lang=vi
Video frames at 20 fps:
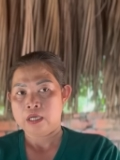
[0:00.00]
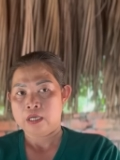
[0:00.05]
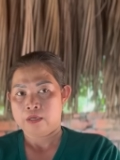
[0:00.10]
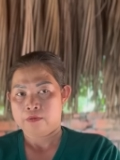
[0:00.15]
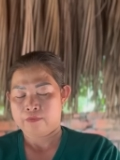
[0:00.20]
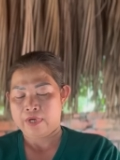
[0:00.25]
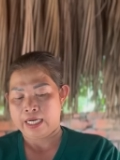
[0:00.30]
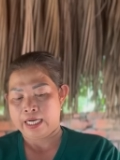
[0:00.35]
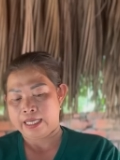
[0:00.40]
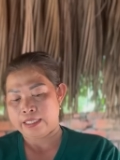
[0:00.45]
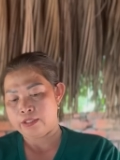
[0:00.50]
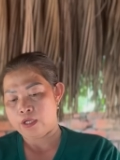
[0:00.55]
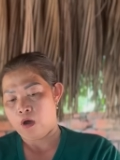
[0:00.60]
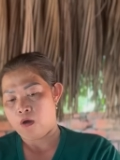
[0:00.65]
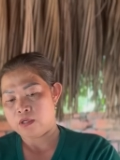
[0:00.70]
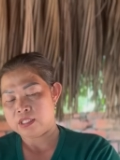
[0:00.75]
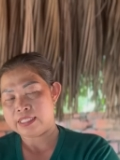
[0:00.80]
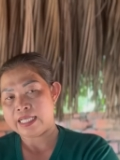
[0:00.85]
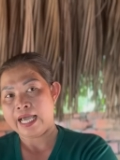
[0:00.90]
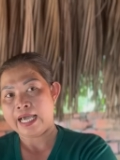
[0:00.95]
và đã
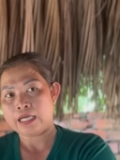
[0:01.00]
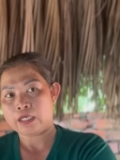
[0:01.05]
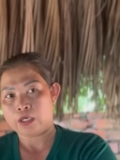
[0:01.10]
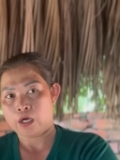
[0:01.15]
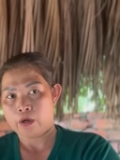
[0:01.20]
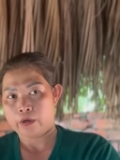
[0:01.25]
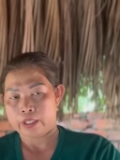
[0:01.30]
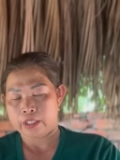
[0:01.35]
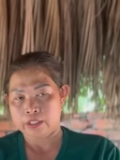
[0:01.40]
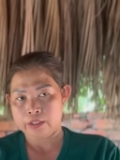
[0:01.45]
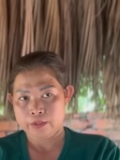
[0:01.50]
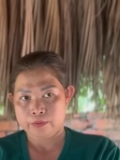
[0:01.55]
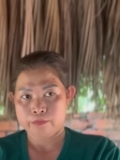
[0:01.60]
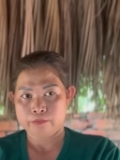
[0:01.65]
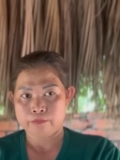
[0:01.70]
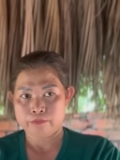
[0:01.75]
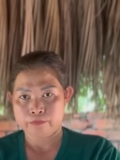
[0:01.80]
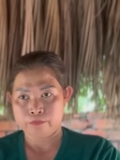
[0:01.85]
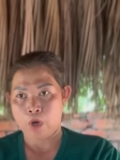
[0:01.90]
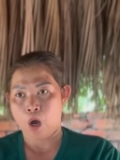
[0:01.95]
chọn xác rồi
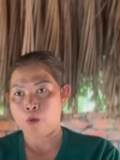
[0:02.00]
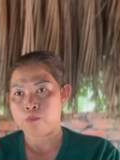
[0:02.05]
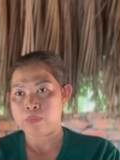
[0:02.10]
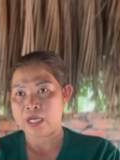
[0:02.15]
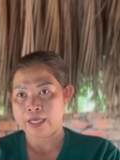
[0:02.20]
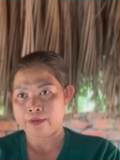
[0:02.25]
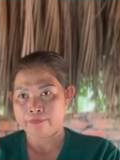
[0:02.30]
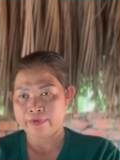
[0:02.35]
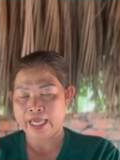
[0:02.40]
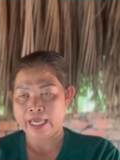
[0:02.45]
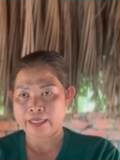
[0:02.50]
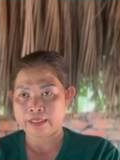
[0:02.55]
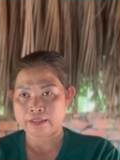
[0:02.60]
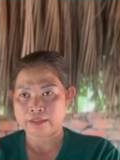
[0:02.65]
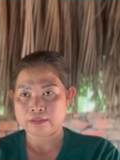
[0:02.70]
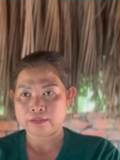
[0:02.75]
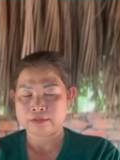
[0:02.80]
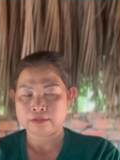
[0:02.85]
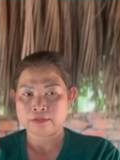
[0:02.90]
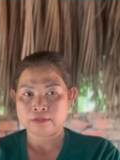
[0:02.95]
một là ven
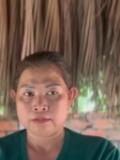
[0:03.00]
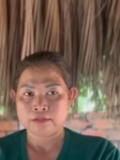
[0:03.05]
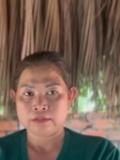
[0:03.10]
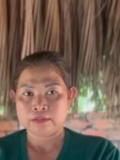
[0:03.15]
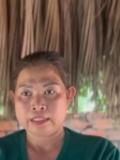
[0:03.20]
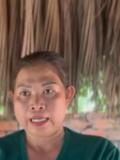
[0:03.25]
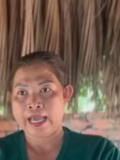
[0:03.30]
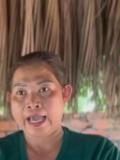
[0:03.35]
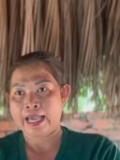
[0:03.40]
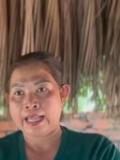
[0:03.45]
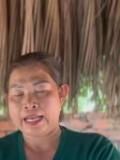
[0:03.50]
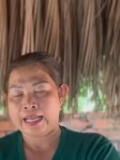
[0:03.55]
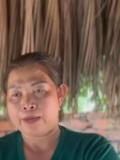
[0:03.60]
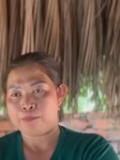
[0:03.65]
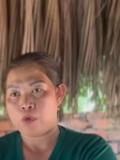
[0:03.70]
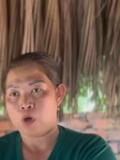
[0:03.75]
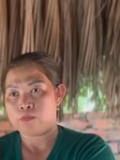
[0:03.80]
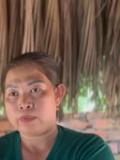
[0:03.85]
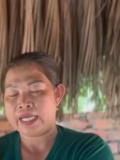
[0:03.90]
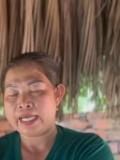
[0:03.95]
hai là
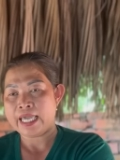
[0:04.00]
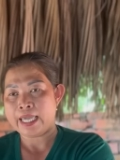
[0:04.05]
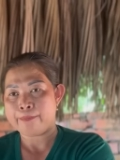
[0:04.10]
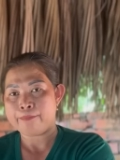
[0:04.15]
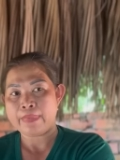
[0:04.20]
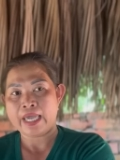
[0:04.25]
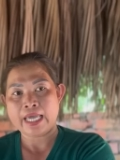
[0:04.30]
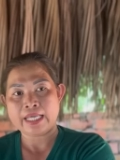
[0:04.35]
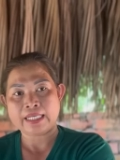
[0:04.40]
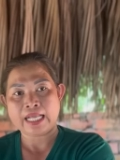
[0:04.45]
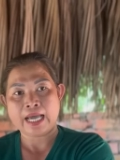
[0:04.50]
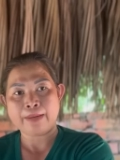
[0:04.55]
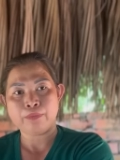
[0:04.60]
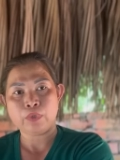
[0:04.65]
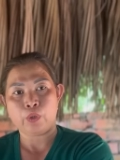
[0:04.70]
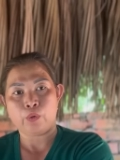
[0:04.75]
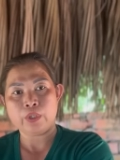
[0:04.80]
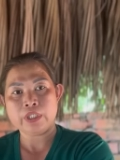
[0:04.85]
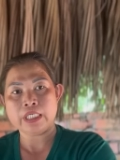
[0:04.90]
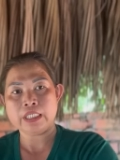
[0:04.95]
một cái em bé 8
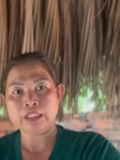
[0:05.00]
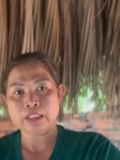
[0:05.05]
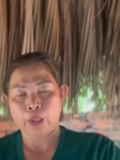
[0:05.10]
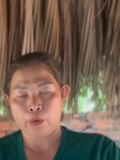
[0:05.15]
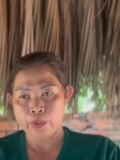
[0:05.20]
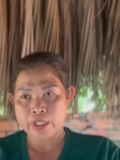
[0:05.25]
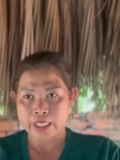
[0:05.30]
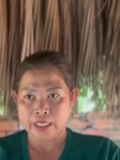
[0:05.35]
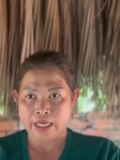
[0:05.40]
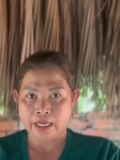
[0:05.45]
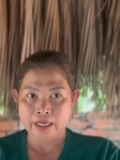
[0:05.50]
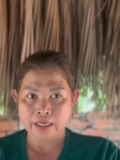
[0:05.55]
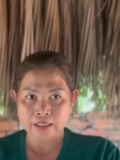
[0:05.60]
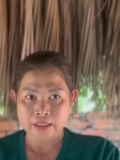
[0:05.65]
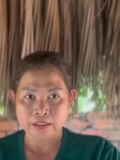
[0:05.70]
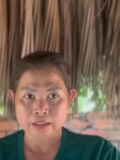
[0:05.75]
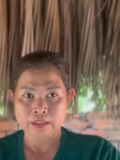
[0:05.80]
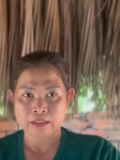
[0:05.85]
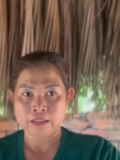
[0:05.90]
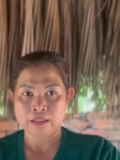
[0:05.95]
tuổi 9 tuổi gì đó
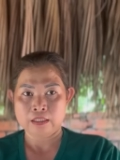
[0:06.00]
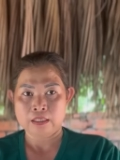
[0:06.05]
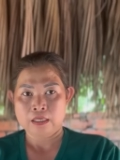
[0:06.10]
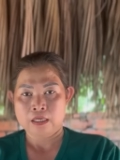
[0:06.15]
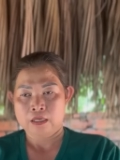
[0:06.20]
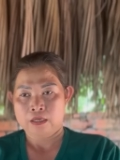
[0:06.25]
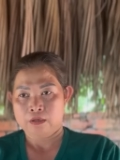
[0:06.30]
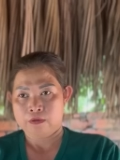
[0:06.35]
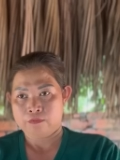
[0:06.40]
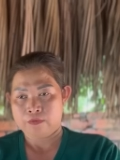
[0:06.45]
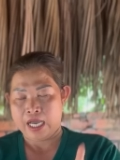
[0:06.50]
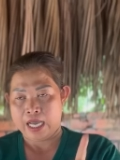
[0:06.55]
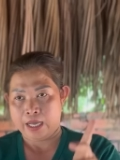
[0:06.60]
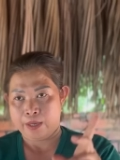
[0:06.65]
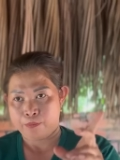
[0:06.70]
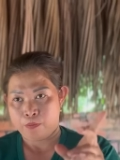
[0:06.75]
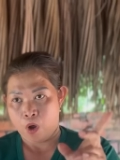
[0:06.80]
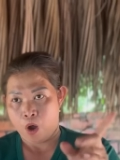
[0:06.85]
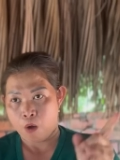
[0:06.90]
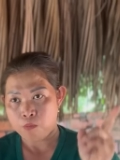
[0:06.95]
và
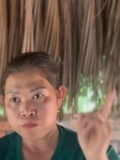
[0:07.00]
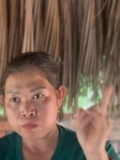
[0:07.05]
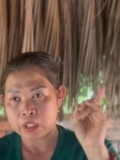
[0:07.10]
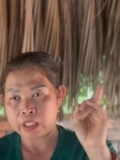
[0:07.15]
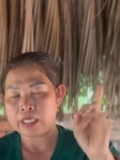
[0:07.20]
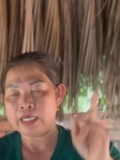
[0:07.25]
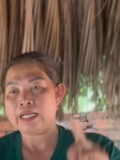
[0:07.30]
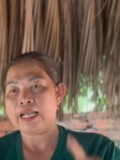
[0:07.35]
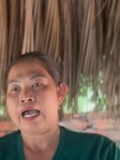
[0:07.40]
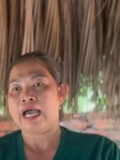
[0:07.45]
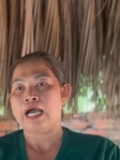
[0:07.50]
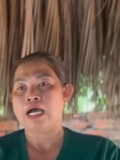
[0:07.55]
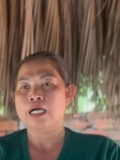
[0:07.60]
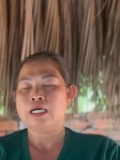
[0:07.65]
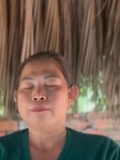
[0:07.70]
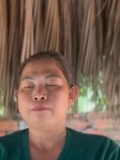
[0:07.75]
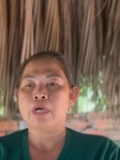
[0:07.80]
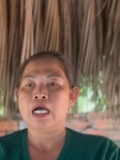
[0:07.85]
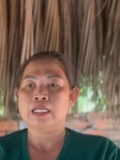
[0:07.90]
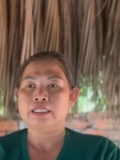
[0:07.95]
một nữa là
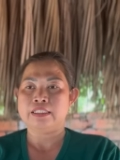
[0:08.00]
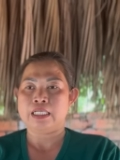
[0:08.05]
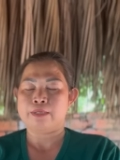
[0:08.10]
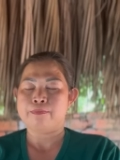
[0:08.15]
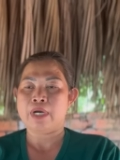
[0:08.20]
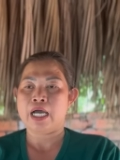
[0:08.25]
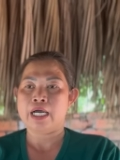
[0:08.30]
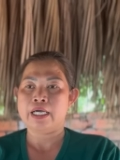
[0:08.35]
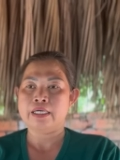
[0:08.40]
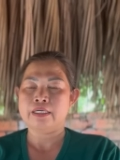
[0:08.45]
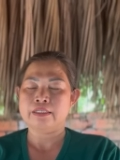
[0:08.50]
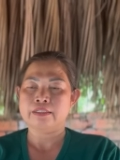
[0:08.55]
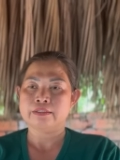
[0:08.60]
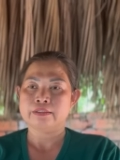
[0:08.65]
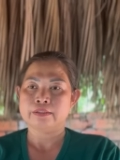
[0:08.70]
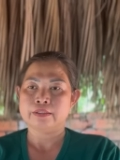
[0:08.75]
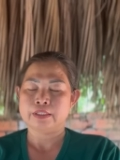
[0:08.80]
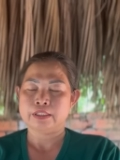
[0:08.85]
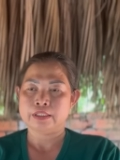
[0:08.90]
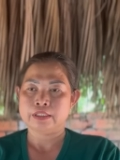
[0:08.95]
ở bên chợ mới
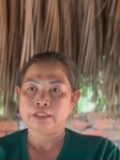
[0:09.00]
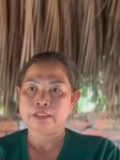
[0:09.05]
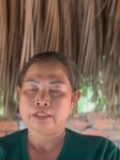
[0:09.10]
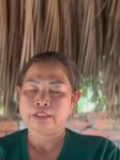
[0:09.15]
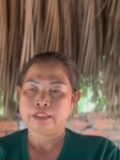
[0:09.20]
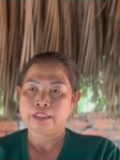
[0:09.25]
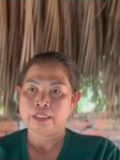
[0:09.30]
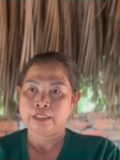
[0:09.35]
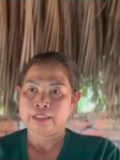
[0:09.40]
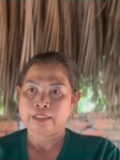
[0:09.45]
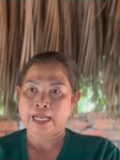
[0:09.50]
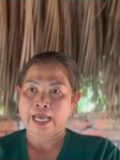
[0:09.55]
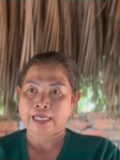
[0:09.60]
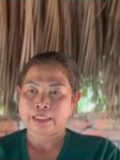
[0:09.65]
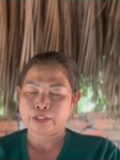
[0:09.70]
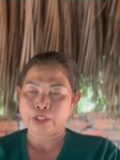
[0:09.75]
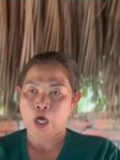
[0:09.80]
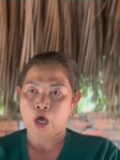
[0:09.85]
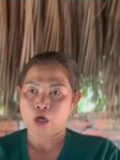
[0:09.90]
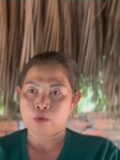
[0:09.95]

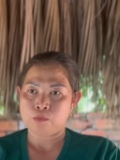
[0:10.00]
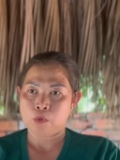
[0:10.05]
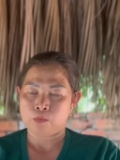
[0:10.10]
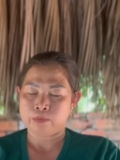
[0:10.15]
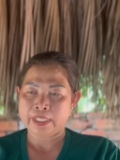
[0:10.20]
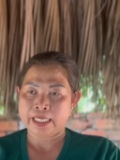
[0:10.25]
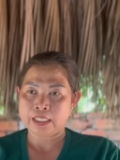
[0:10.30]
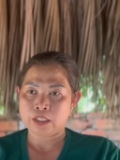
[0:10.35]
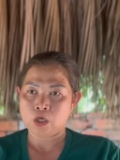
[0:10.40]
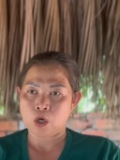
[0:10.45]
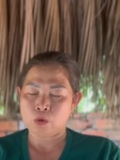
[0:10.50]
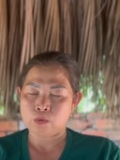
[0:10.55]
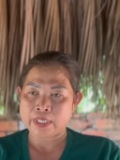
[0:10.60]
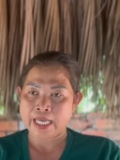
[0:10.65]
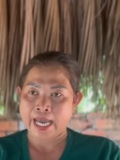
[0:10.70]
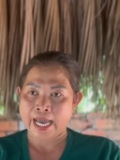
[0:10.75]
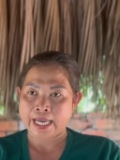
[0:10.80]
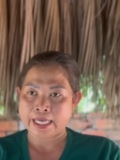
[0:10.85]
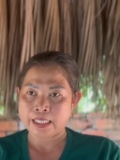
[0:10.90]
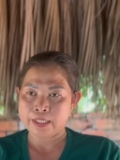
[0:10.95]
đang chọn một cái cô
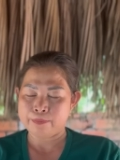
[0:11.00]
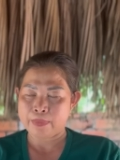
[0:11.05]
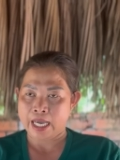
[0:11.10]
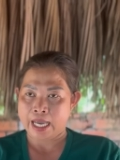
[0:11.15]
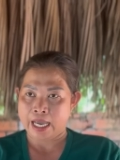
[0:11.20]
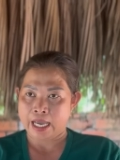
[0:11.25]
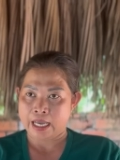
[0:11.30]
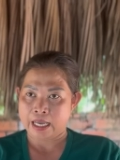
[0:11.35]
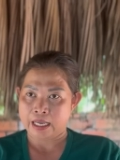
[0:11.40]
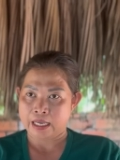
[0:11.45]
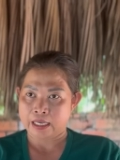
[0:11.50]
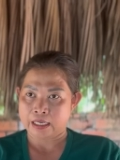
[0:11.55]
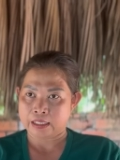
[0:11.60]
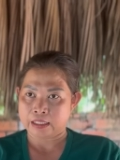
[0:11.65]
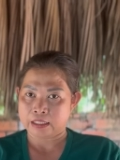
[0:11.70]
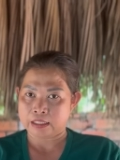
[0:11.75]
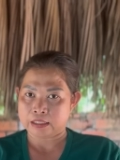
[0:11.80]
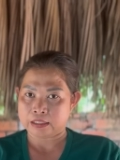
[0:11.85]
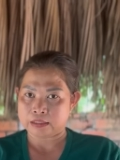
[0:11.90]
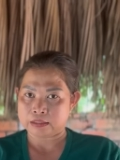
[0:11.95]
gái mà
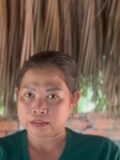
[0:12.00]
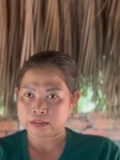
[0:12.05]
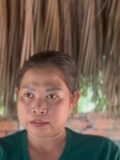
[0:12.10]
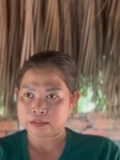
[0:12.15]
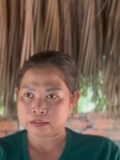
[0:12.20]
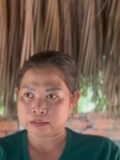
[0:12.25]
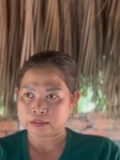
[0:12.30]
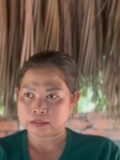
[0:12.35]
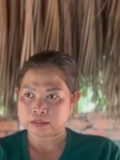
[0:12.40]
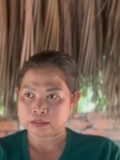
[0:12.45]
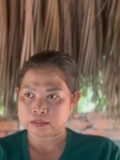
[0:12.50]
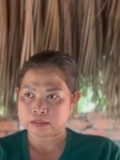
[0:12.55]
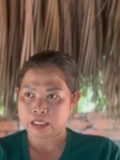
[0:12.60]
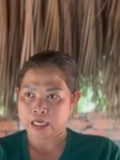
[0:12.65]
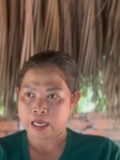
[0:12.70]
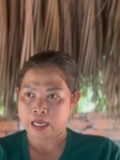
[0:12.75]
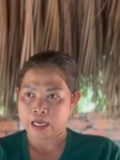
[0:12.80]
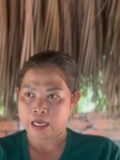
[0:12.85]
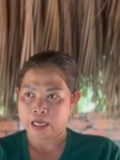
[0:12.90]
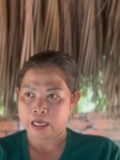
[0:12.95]

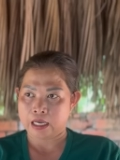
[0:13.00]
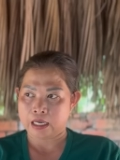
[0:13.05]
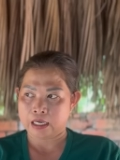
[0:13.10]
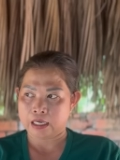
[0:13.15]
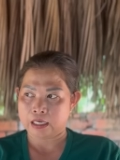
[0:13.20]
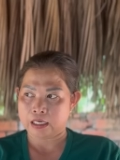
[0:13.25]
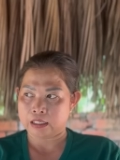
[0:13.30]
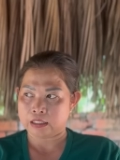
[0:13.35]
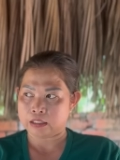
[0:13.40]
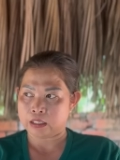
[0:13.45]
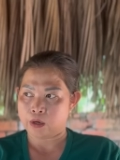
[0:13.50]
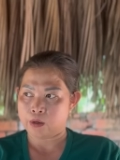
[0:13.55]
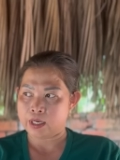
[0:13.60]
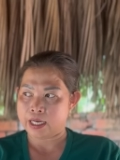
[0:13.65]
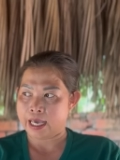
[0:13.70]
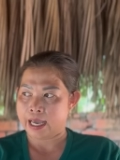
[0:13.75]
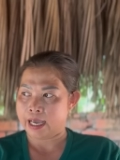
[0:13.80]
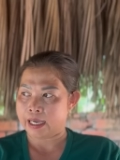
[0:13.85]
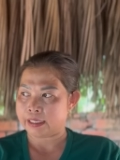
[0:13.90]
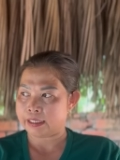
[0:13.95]
à, gọi
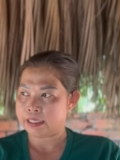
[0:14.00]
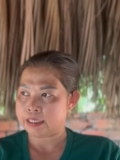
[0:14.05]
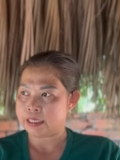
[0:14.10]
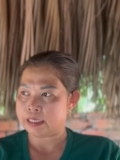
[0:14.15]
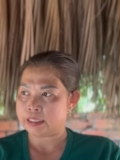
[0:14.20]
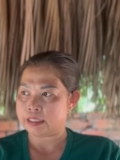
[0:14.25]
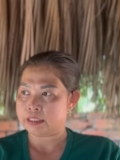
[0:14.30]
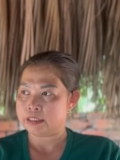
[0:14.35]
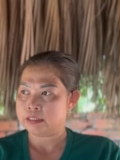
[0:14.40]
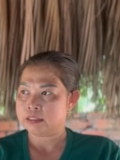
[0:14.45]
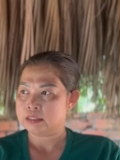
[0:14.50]
là cái gì